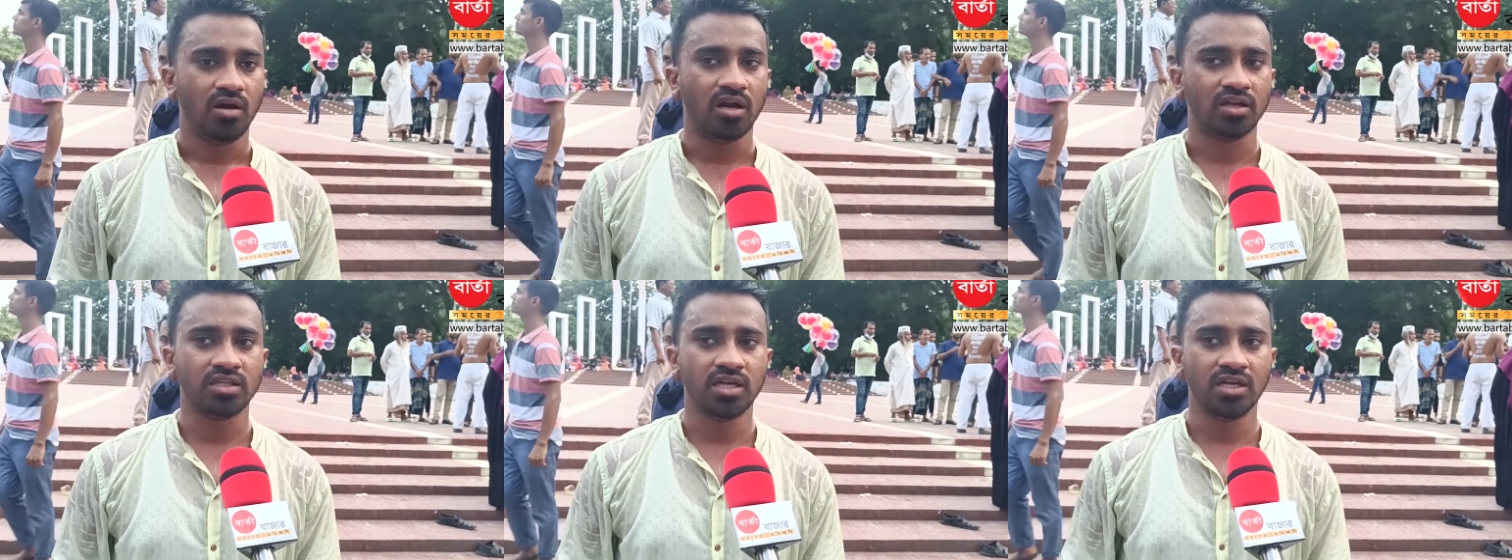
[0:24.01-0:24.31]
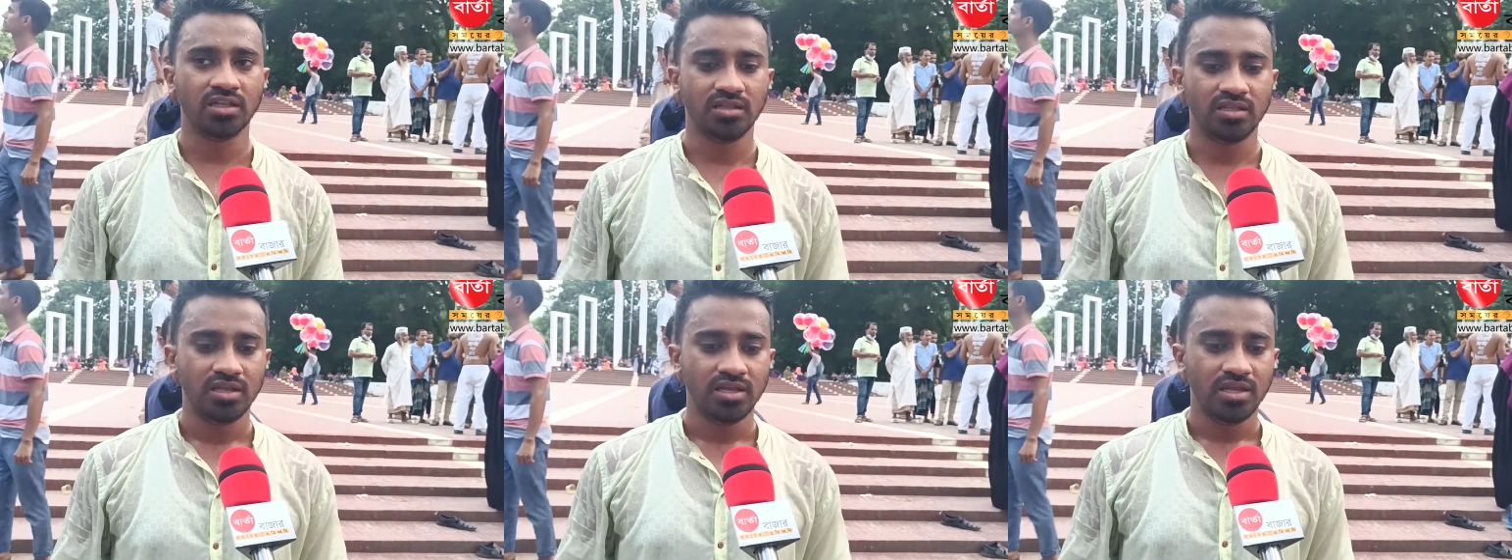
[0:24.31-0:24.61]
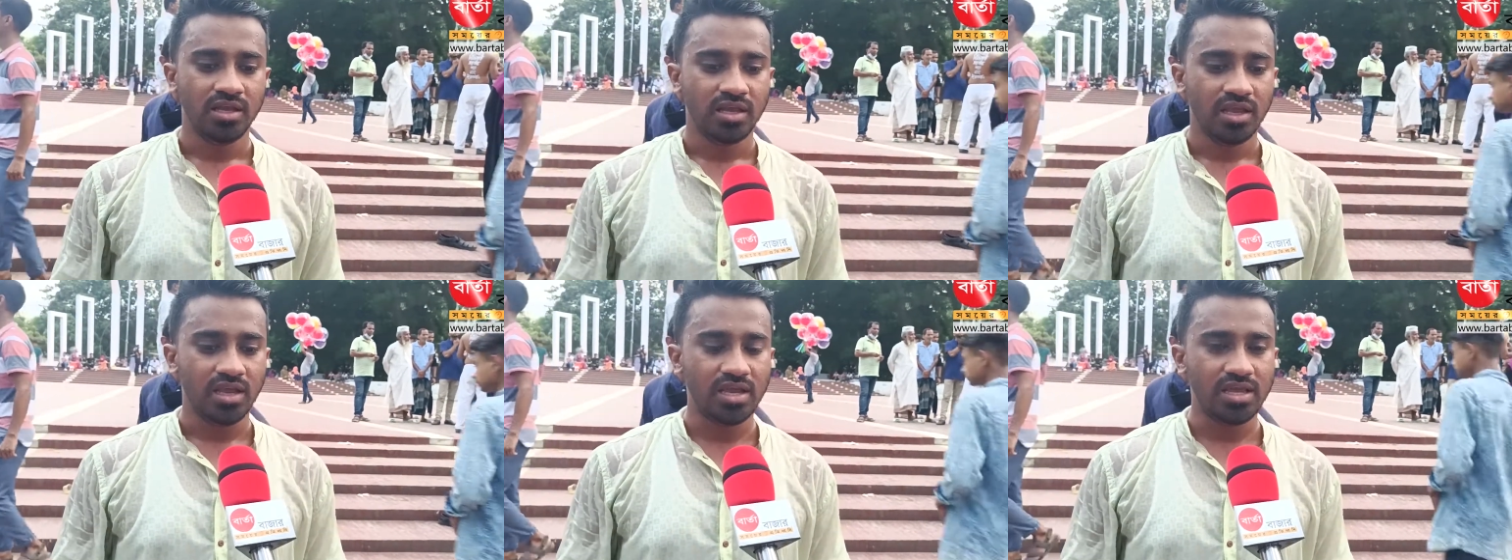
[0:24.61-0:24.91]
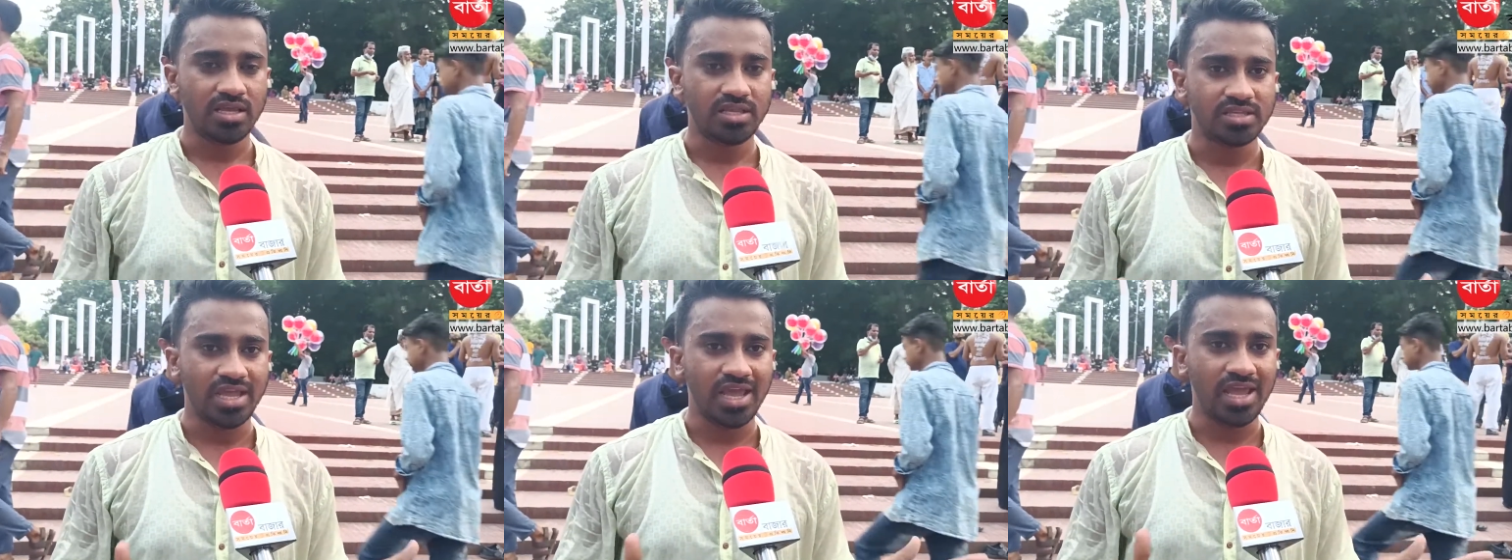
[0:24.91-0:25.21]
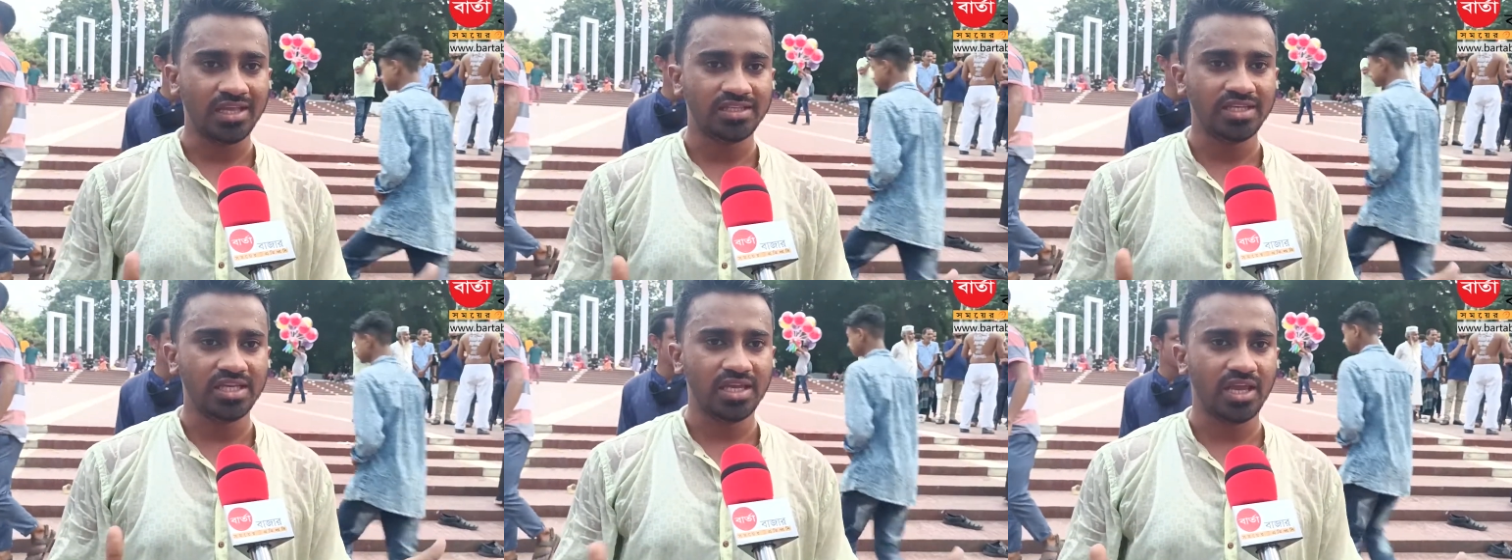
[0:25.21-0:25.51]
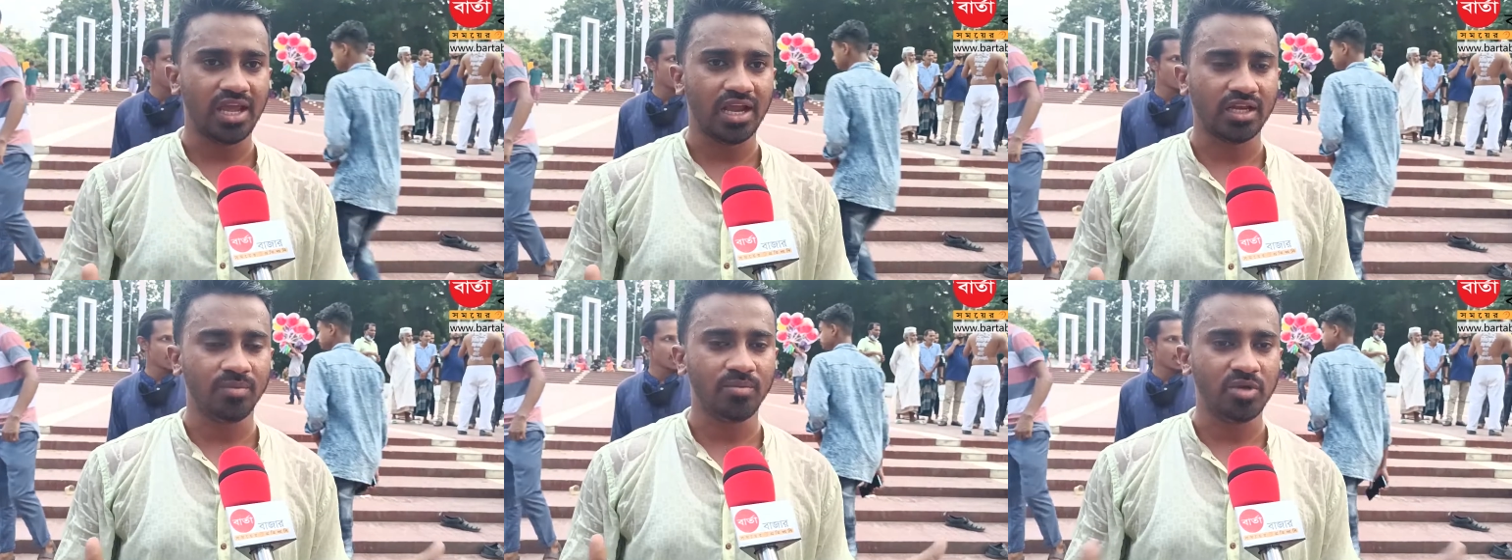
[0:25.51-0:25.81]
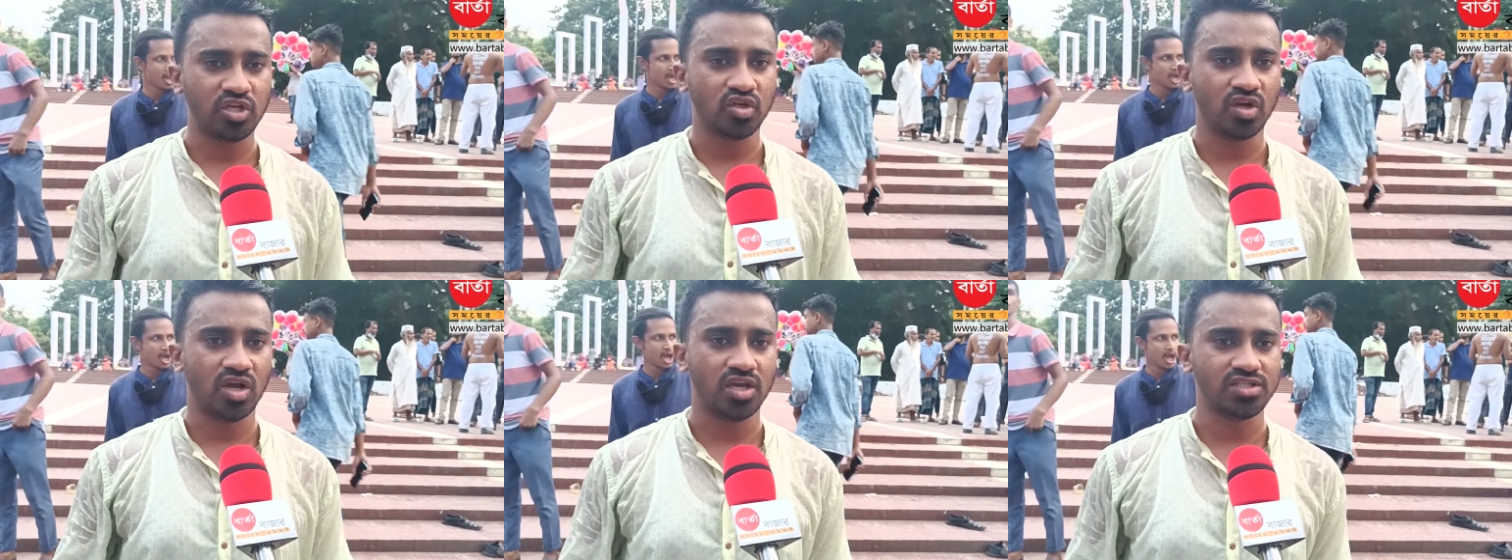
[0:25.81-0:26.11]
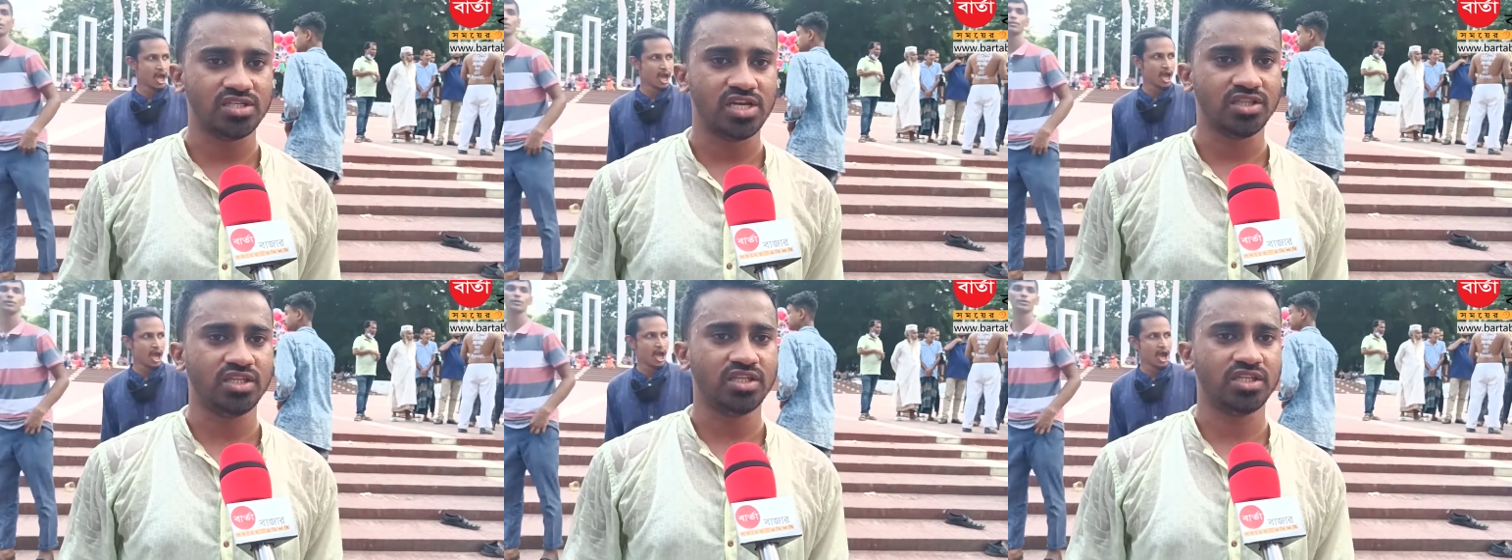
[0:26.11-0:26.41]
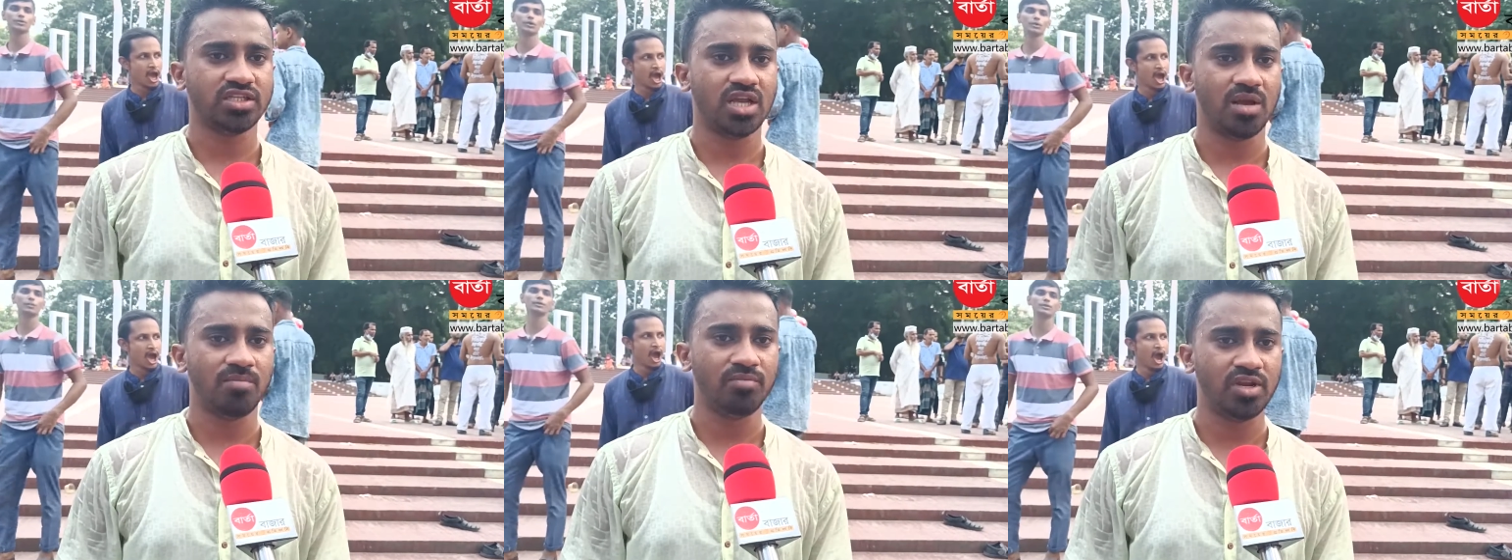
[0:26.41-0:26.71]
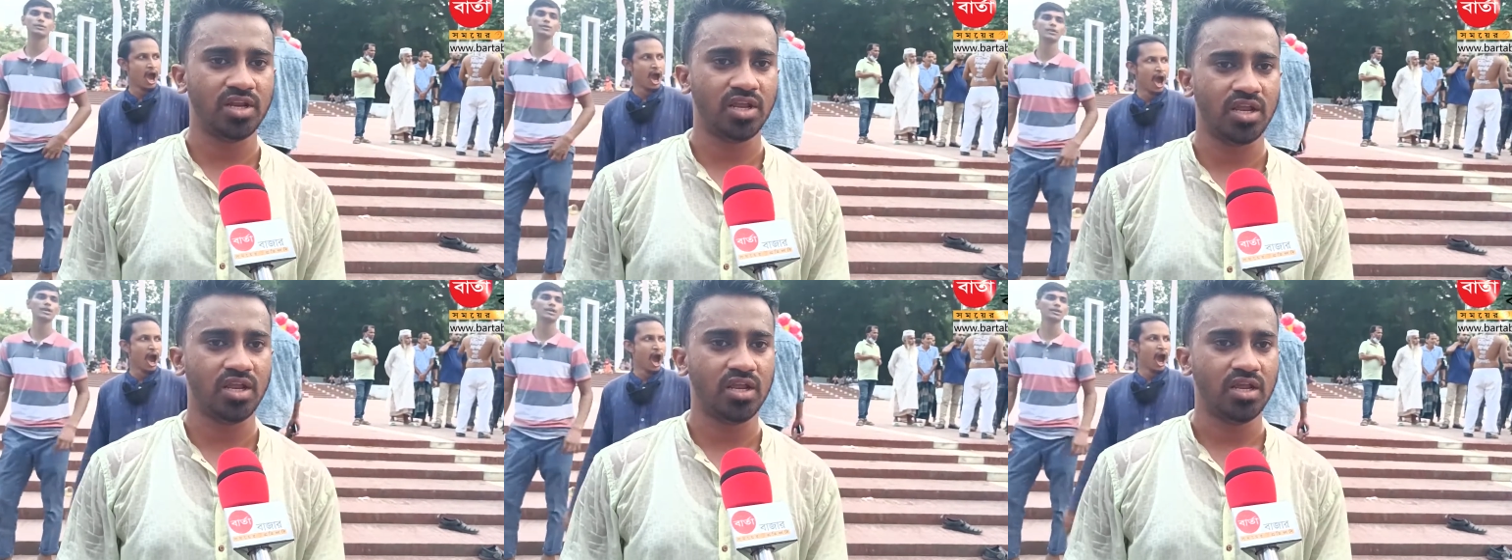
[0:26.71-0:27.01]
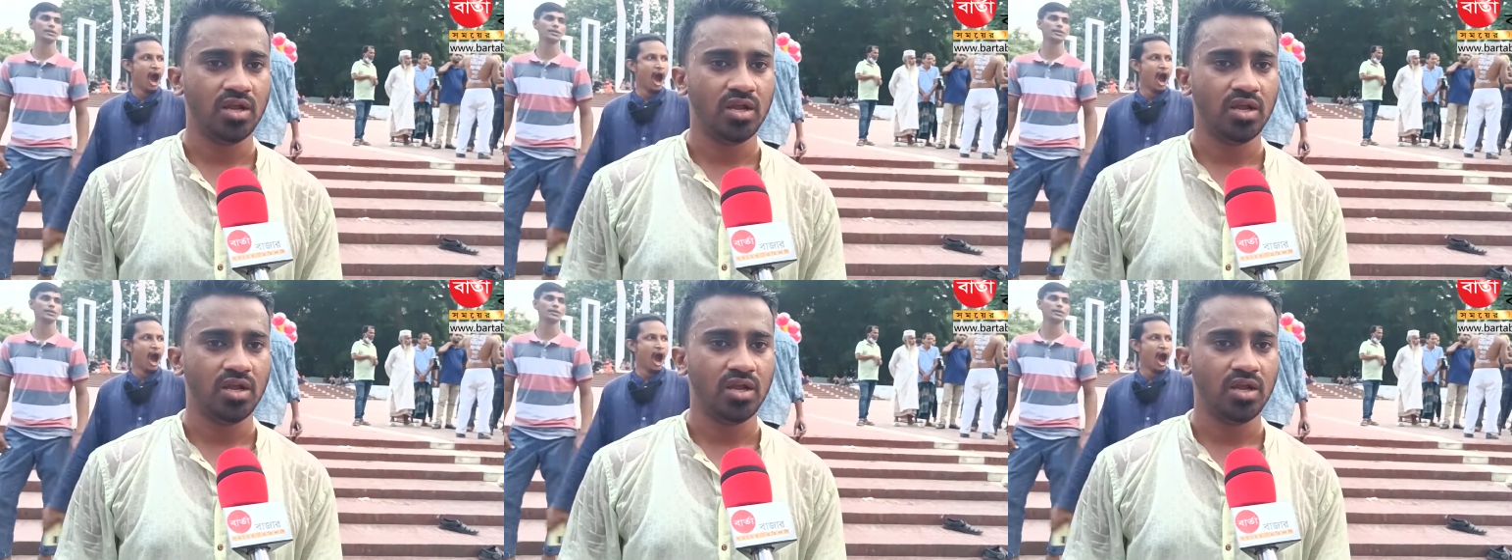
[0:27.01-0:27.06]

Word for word: অর্থাৎ এই এই যে একটি বিষয় জাতির সামনে